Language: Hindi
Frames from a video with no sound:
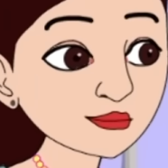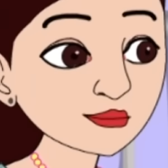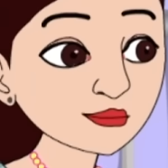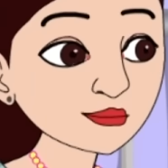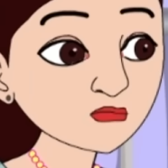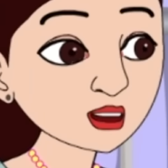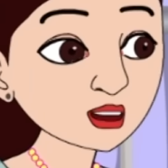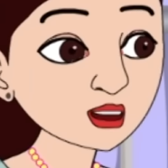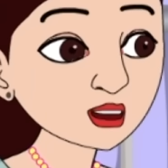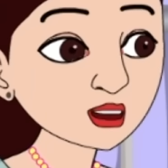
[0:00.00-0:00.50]

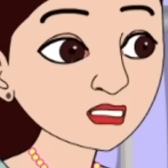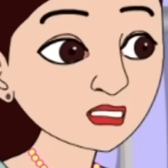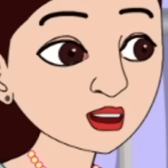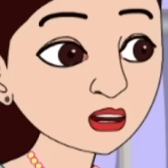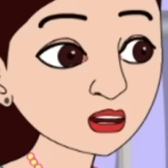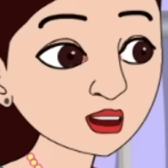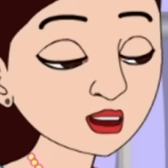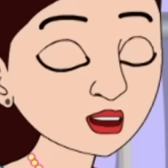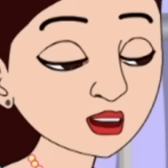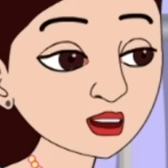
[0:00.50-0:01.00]
नहीं नहीं माँ
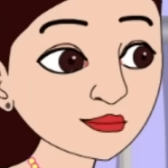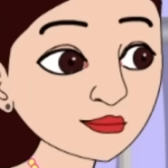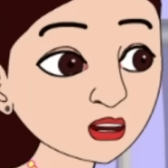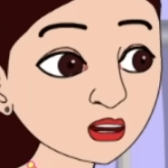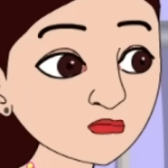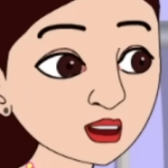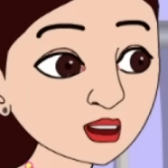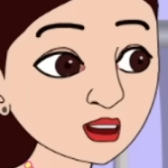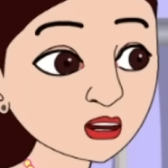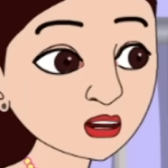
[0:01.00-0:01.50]
जी
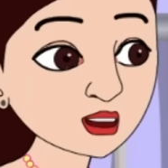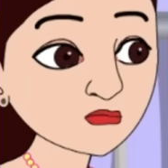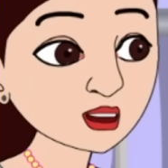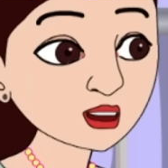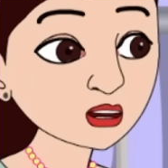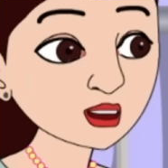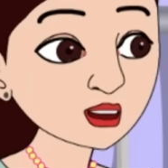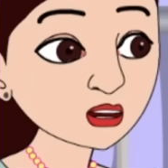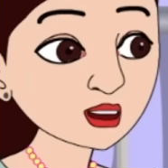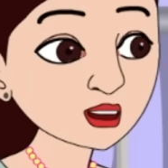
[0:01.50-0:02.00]
कविता की कोई
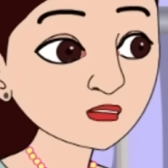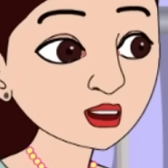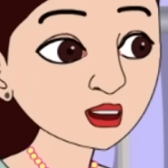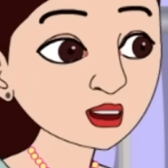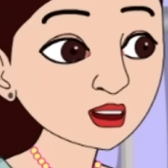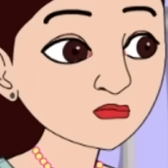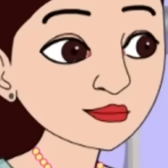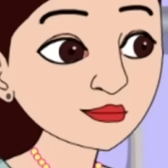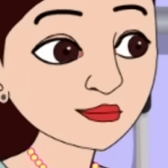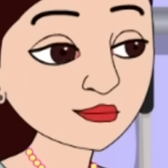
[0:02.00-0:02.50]
गलती नहीं
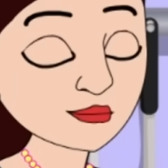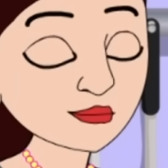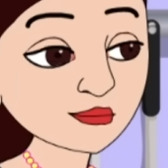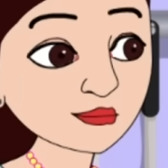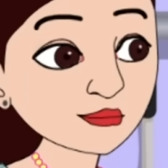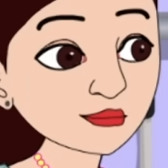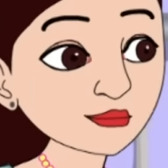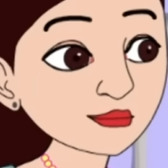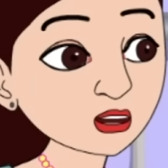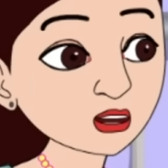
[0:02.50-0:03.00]
है
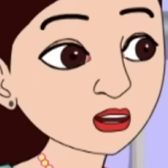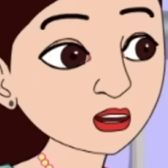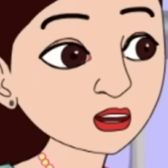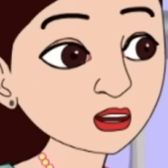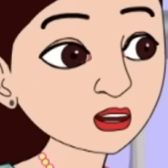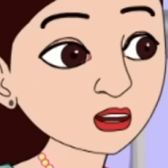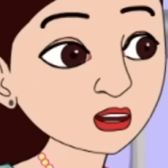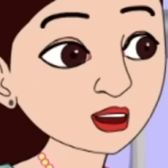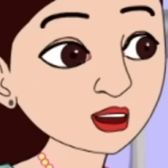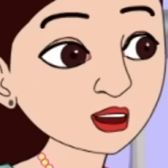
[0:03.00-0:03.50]

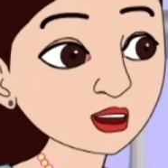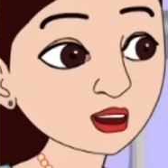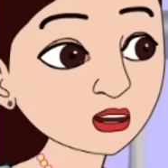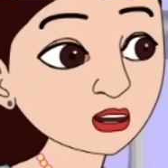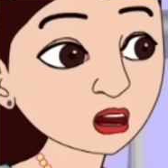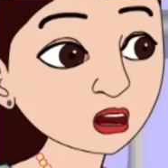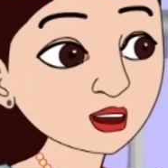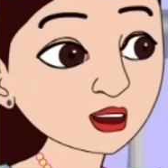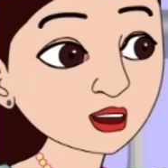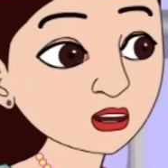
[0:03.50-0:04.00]
आज
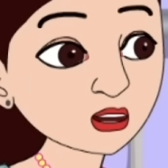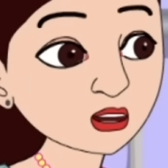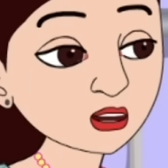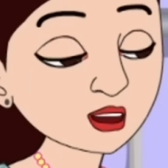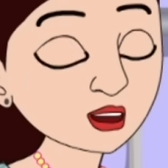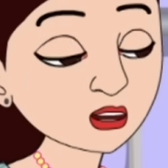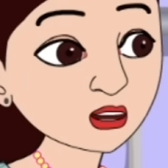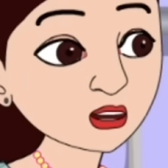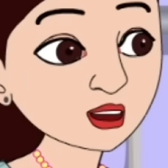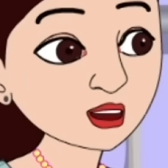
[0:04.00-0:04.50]
मैं रोटी
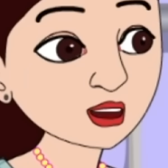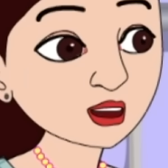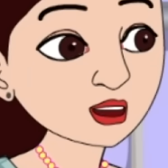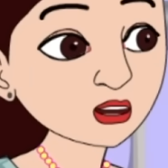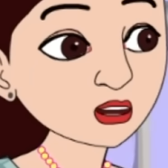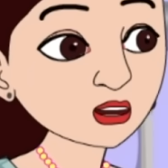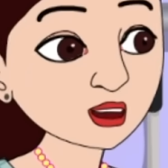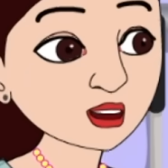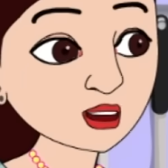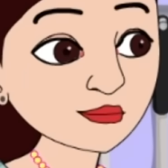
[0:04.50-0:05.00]
बना रही
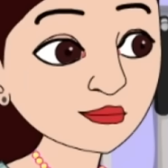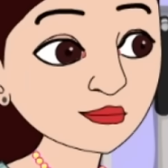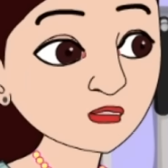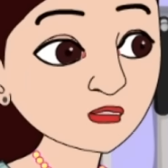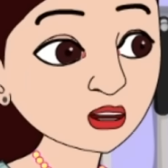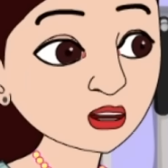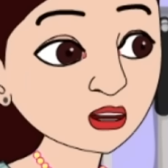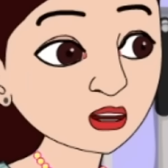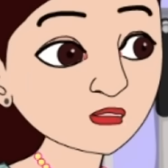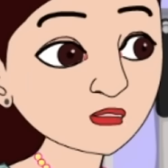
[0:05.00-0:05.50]
थी
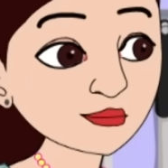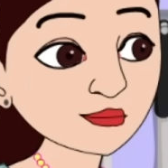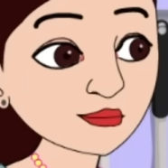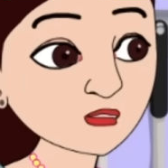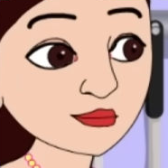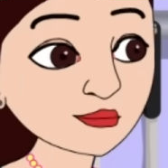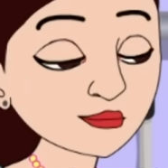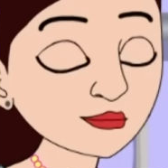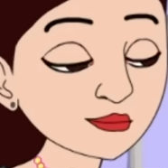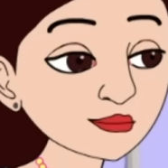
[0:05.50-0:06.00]
वो
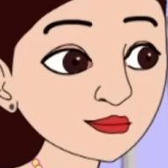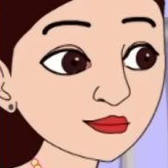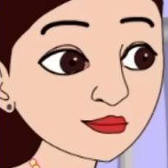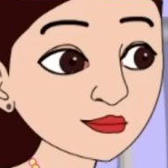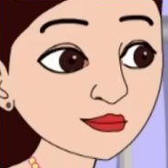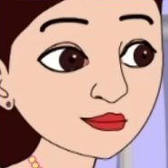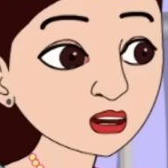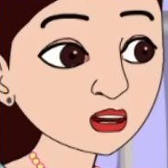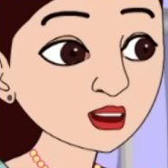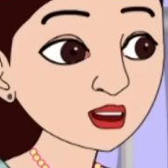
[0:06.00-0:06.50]

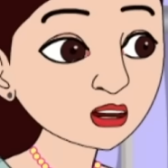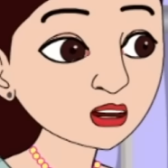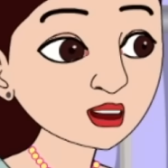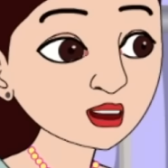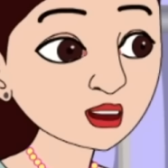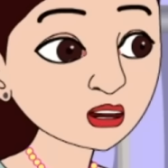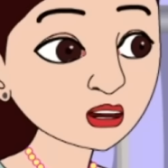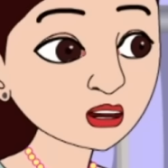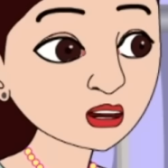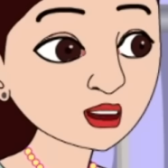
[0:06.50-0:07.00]
आखिरी
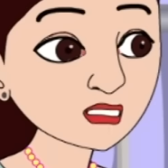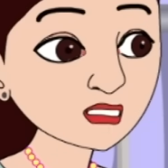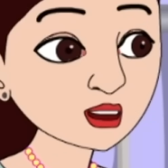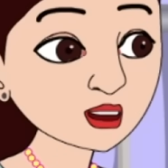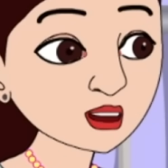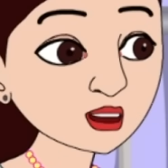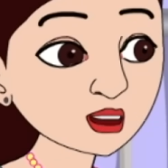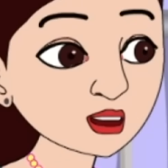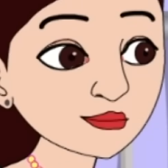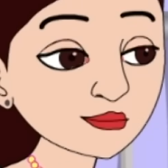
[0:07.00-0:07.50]
रोटी थी
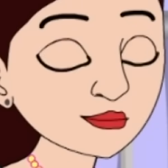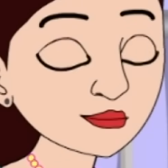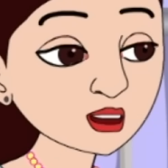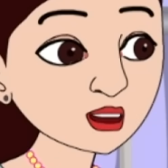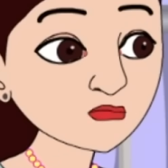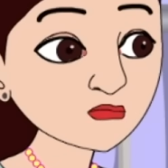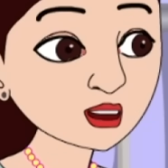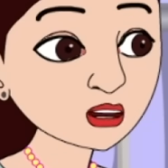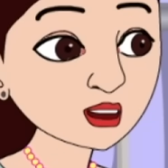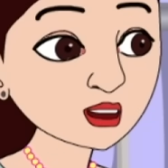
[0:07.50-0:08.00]
ना तो
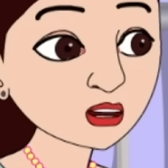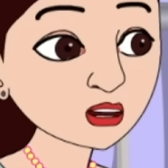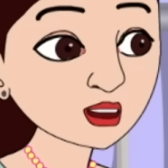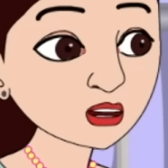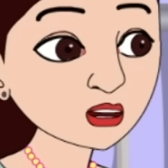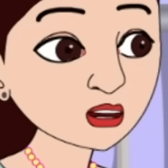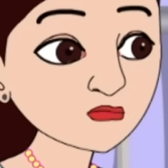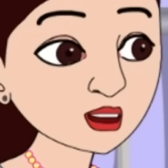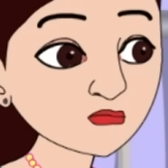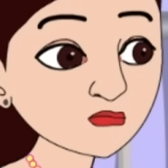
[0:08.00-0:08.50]
मैंने
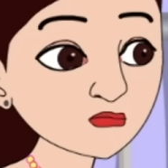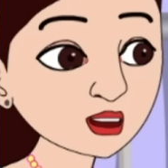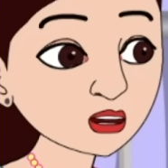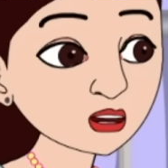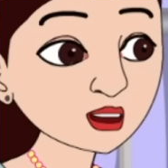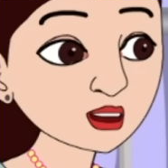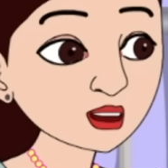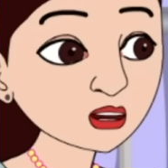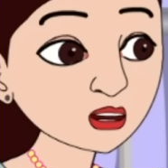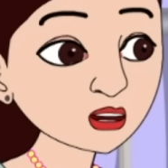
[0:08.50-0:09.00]
गैस कम कर
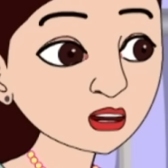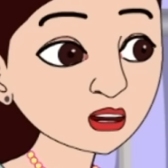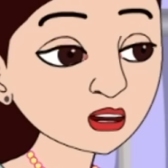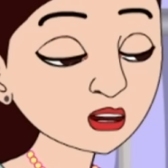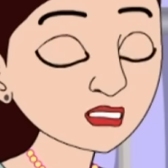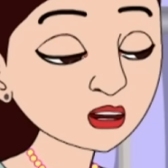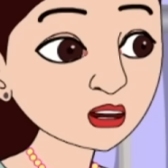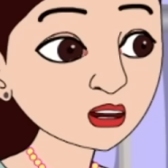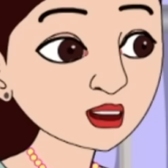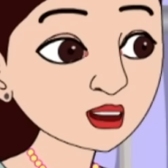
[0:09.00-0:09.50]
दिया और
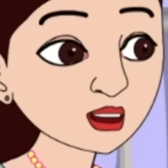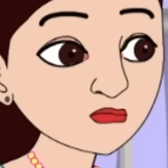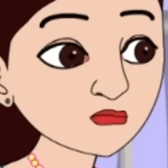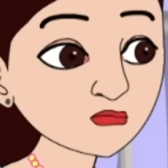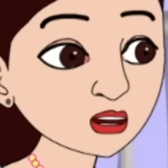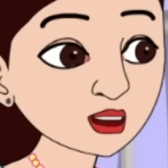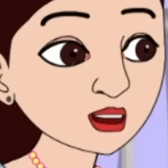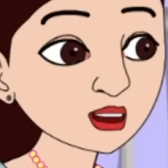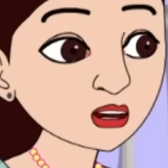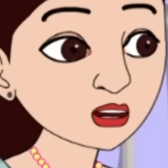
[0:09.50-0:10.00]
दूसरा काम
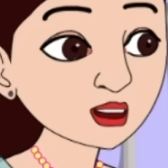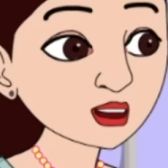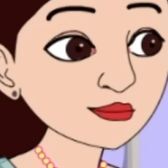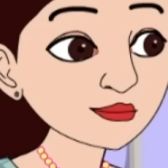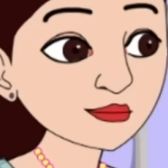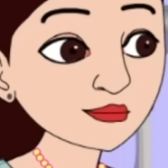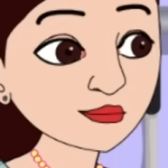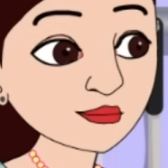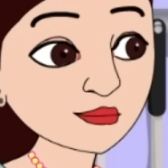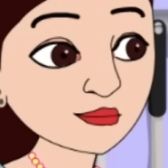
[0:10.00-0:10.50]
करने लगी
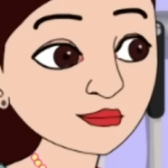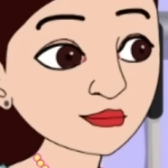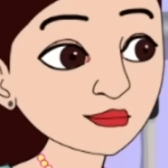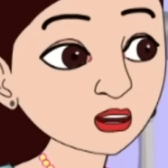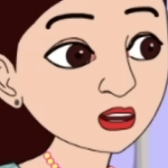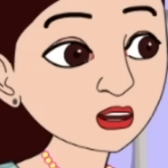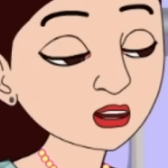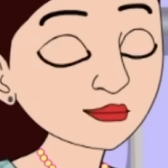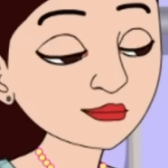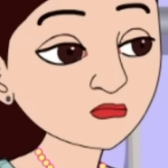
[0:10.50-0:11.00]

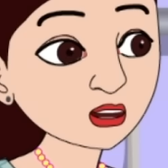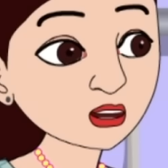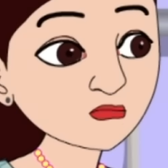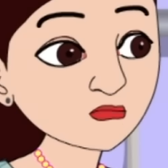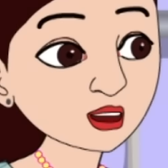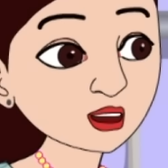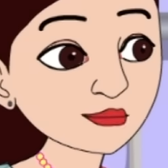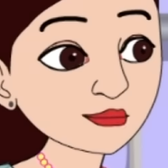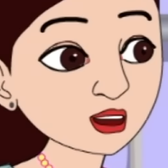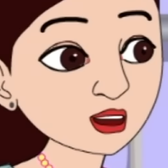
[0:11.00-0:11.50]
और उसमें
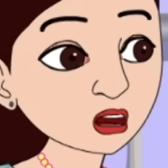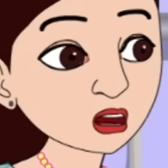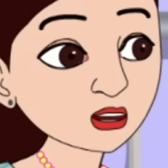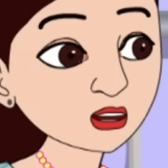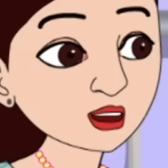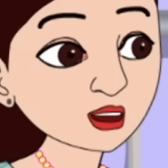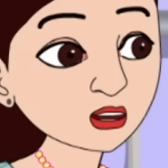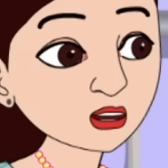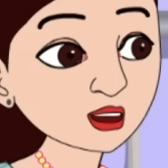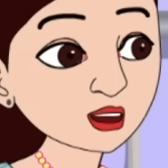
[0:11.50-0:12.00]
इतना बिज़ी
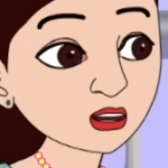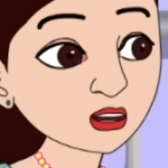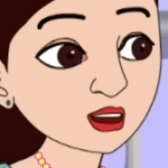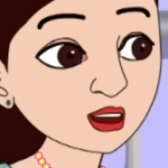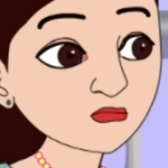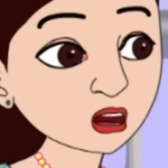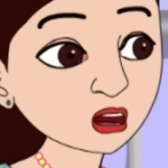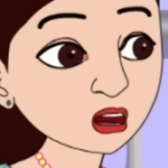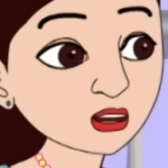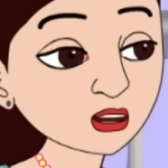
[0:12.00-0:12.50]
हो गई कि
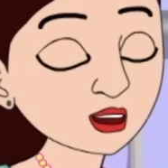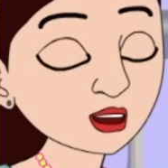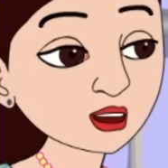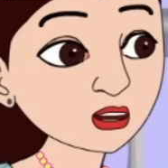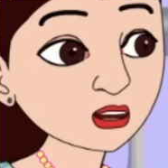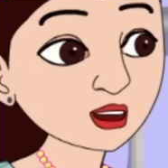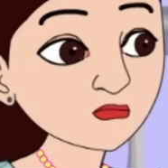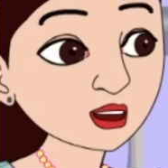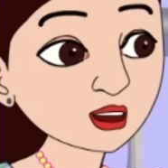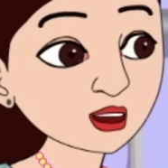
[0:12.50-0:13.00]
मेरा ध्यान
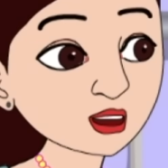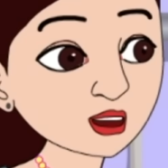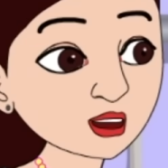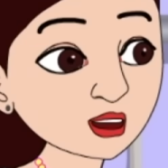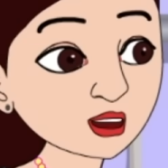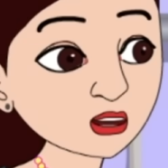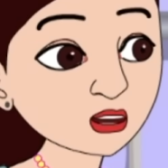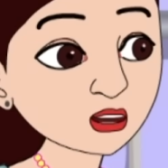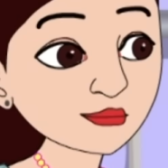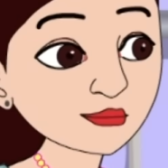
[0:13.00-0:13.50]
ही नहीं रहा
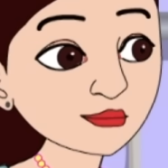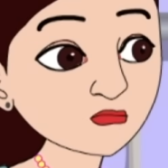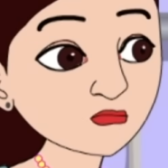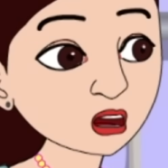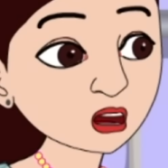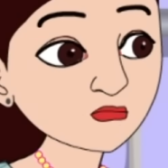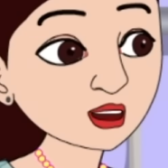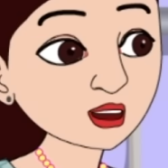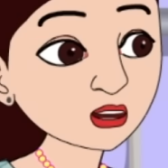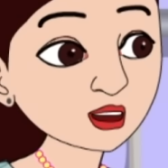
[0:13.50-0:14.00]
और
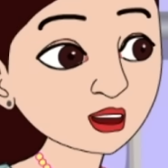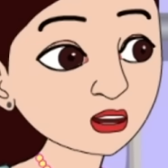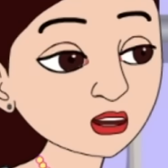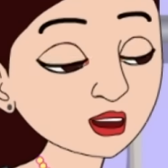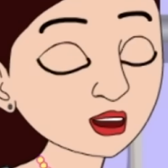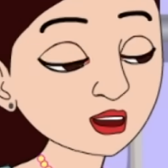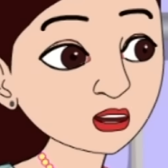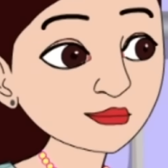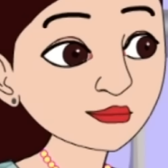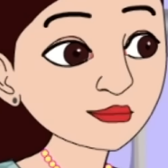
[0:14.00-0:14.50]
रोटी जल
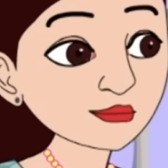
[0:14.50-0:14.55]
गई